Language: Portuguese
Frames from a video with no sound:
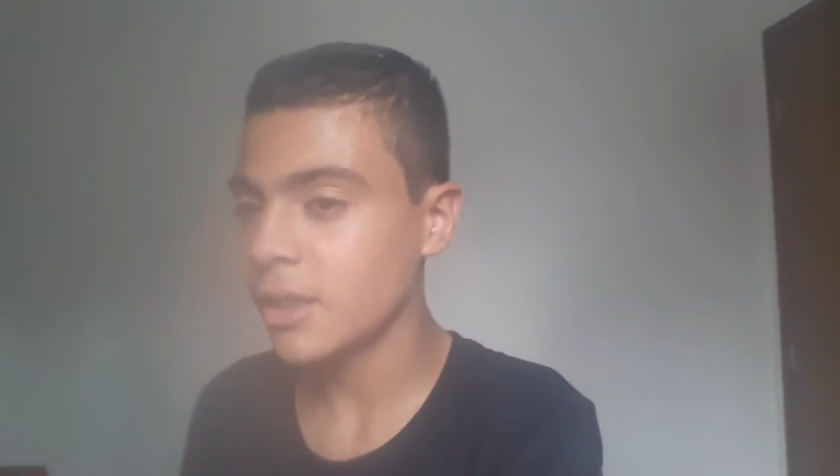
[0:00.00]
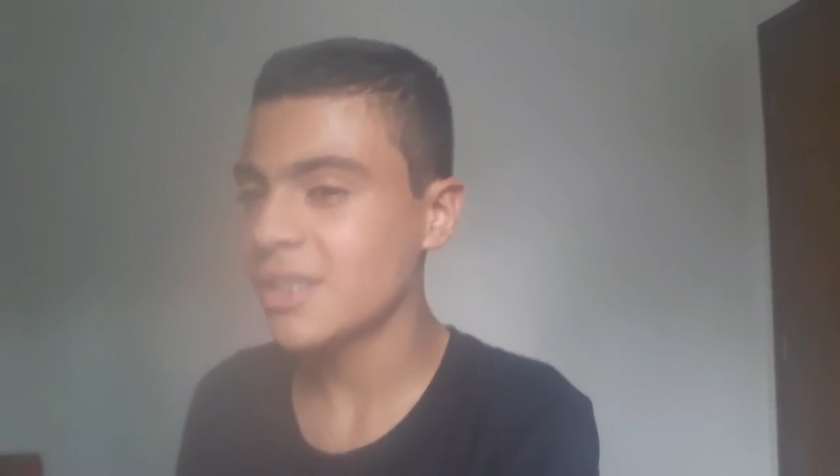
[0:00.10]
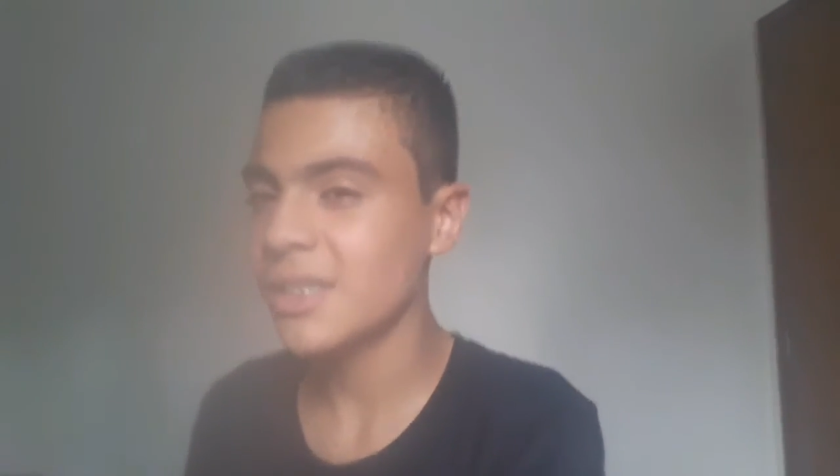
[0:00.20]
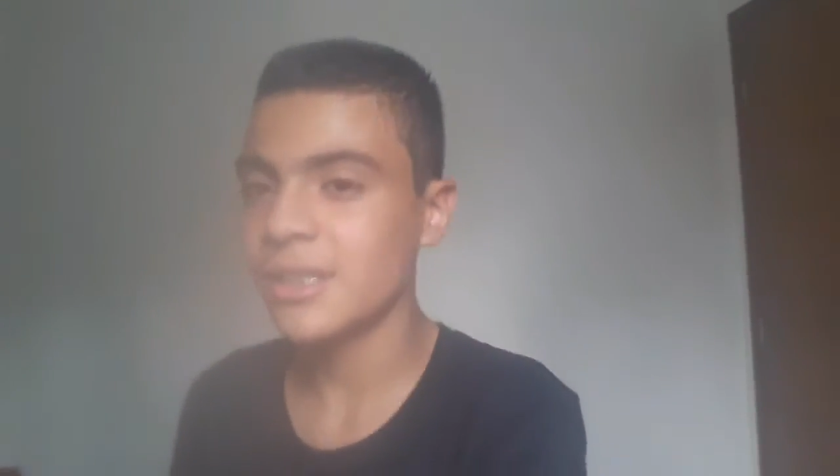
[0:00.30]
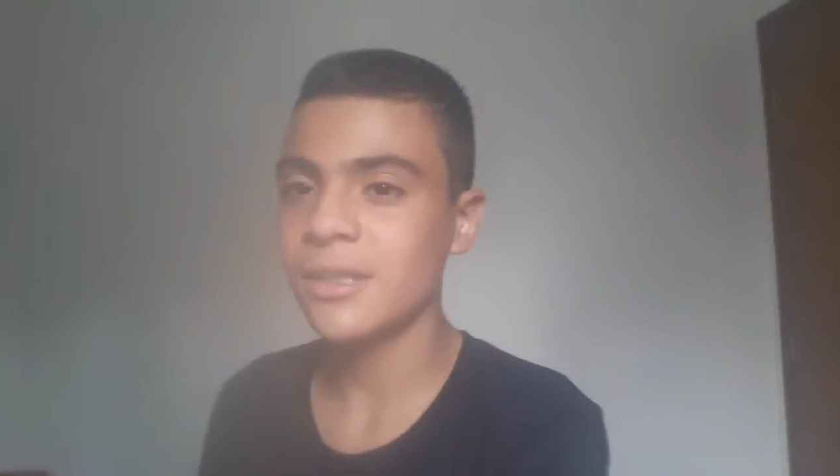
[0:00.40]

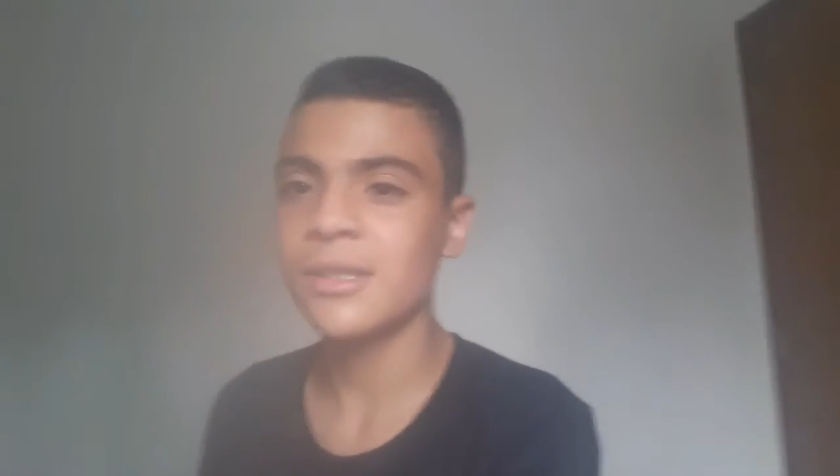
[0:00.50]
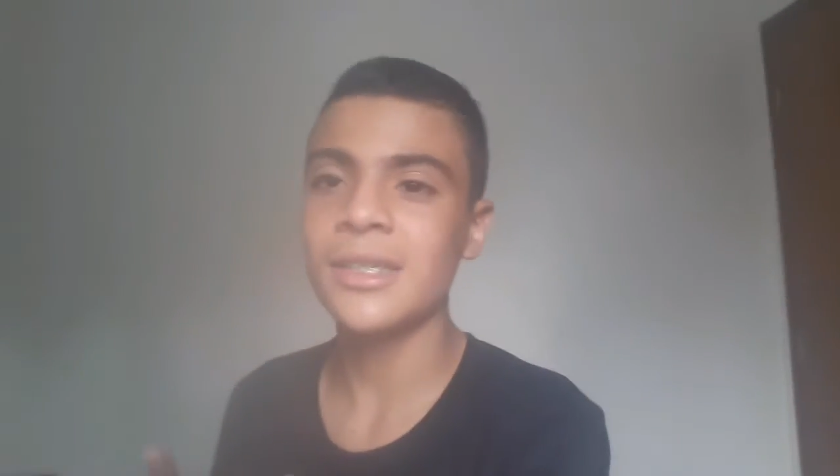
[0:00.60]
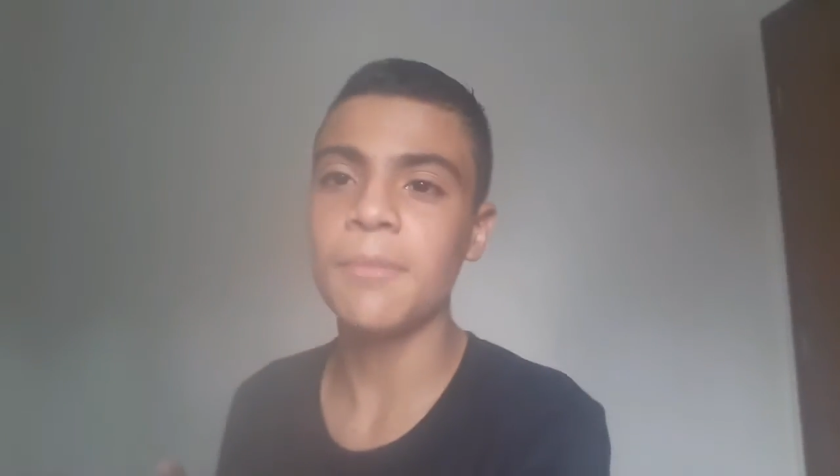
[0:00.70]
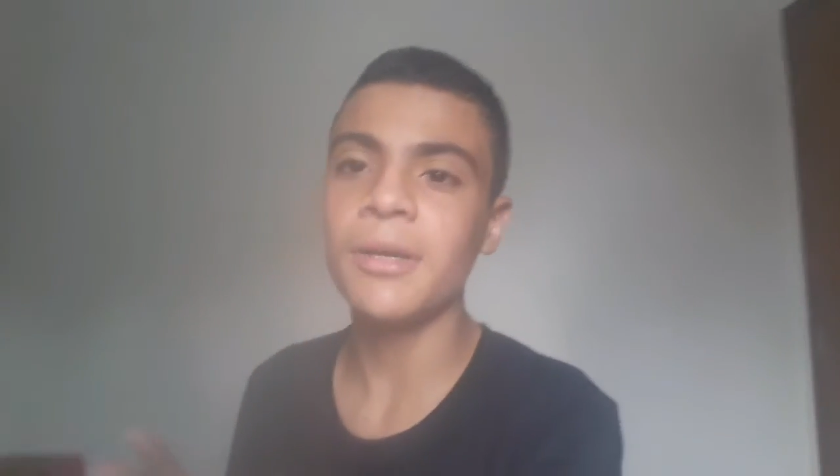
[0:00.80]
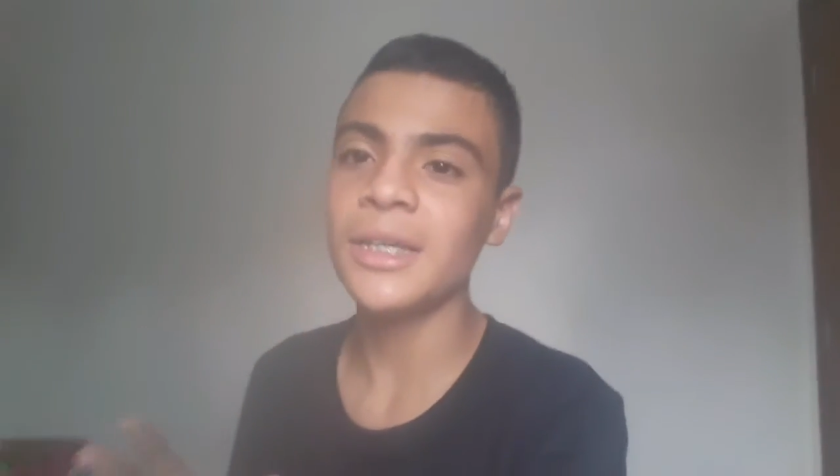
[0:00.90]
Esses
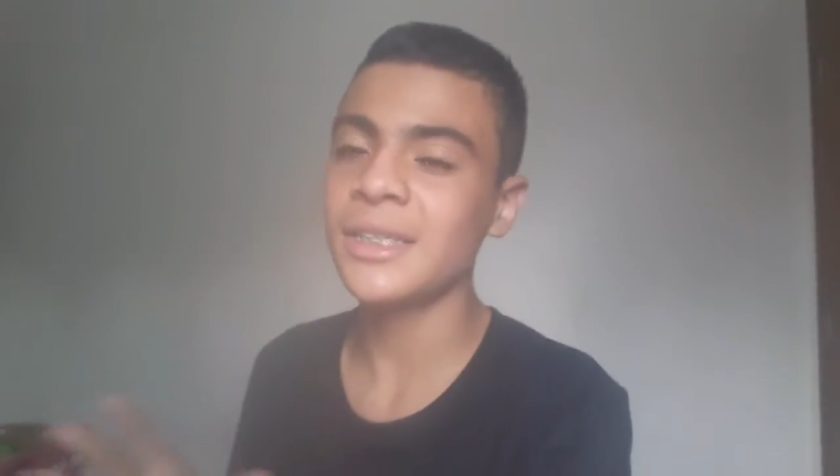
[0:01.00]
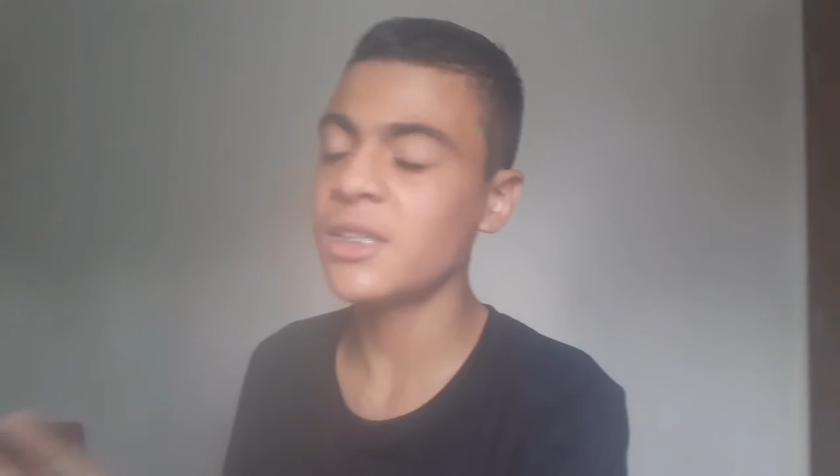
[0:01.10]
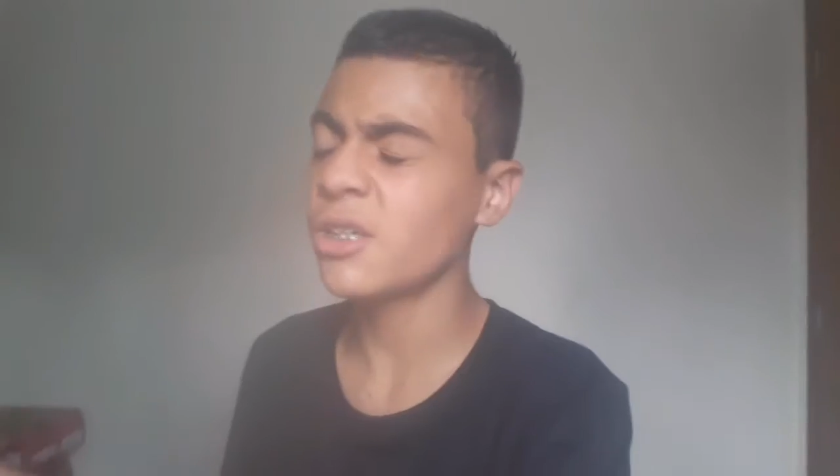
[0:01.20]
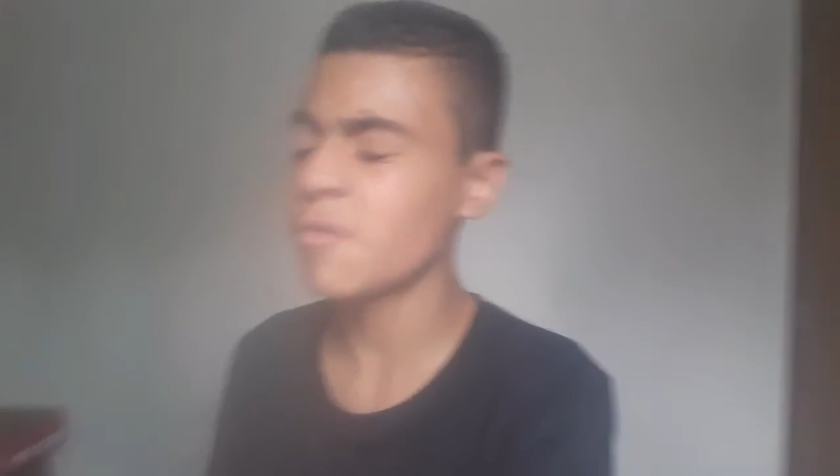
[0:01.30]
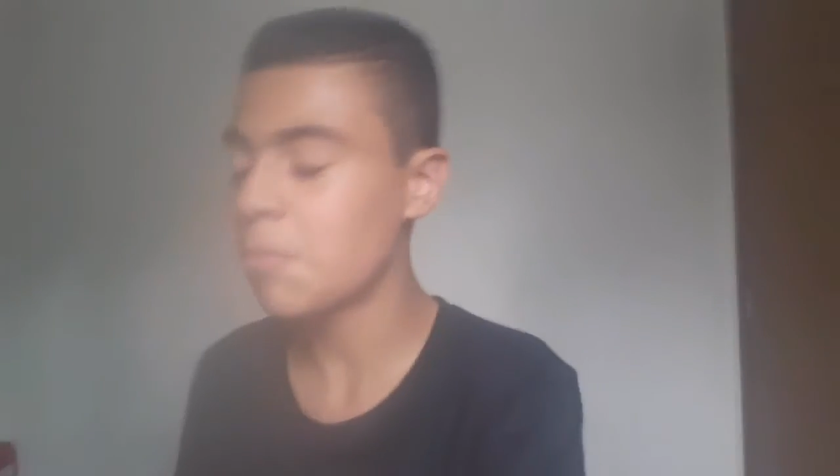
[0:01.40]
semana, esses dias eu